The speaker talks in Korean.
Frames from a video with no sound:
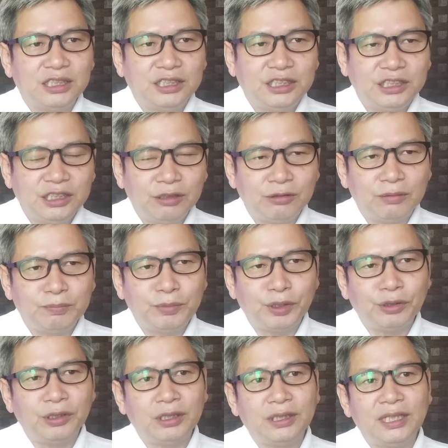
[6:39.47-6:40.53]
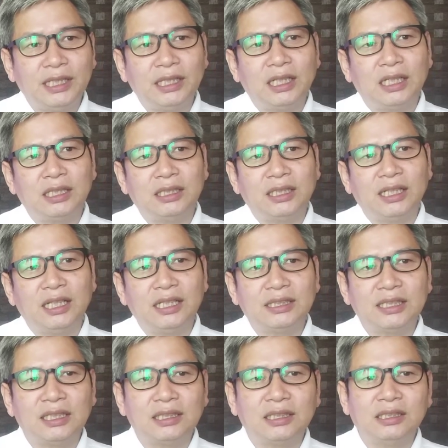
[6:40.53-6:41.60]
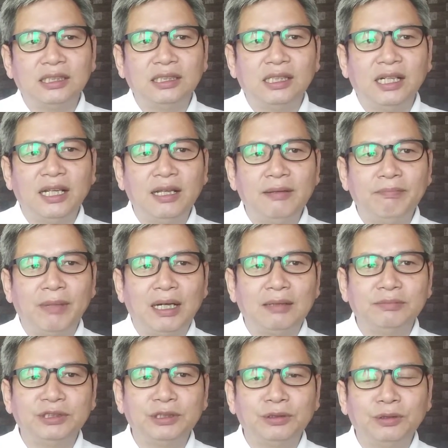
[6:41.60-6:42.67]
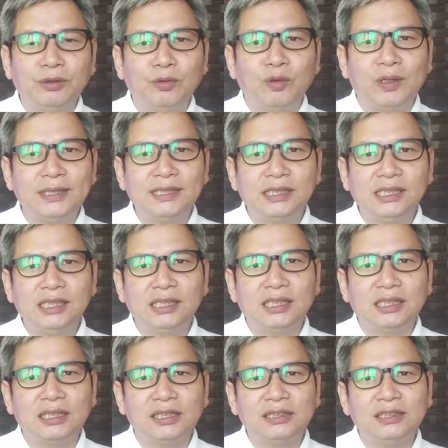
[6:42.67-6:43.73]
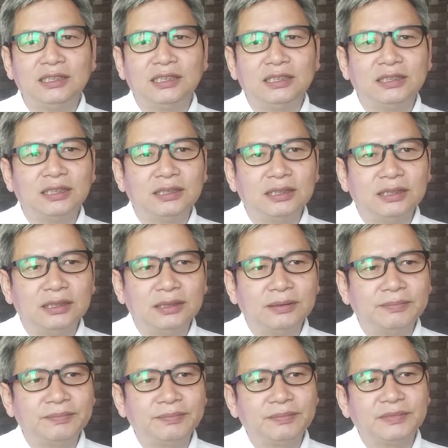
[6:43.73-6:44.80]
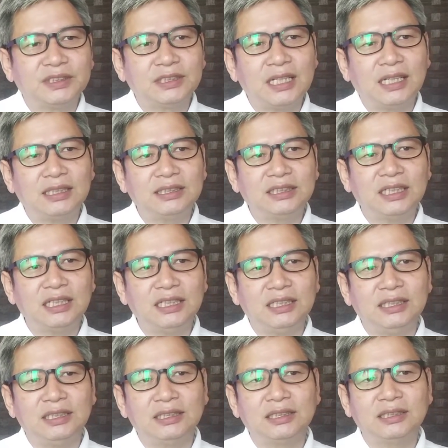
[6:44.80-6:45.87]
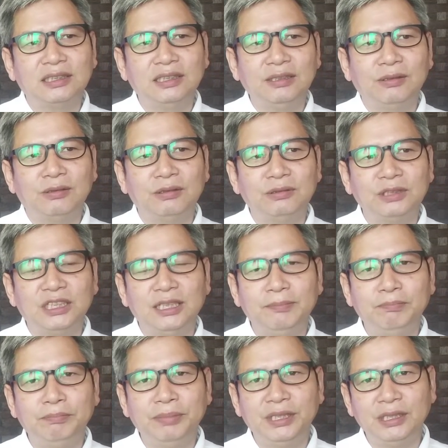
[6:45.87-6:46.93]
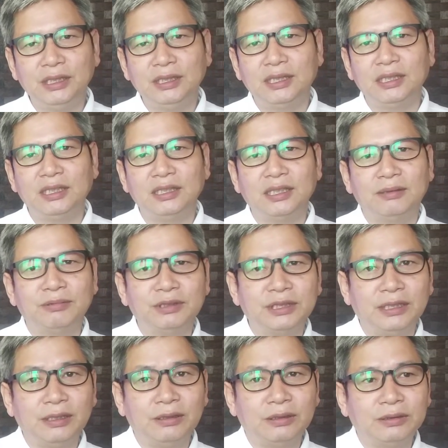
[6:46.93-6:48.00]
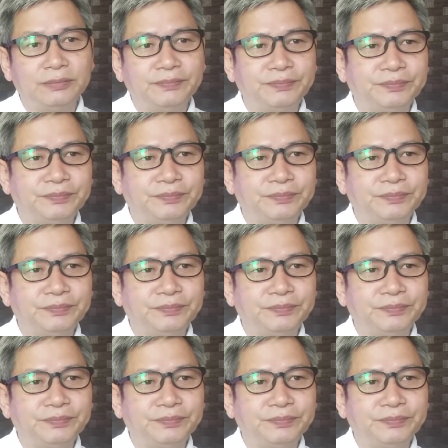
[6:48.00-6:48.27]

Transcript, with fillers: 시로 표현해야 할 대상을 내 마음속으로 완전히 끌어들여서 찬찬히 그리고 깊이 들여다보세요.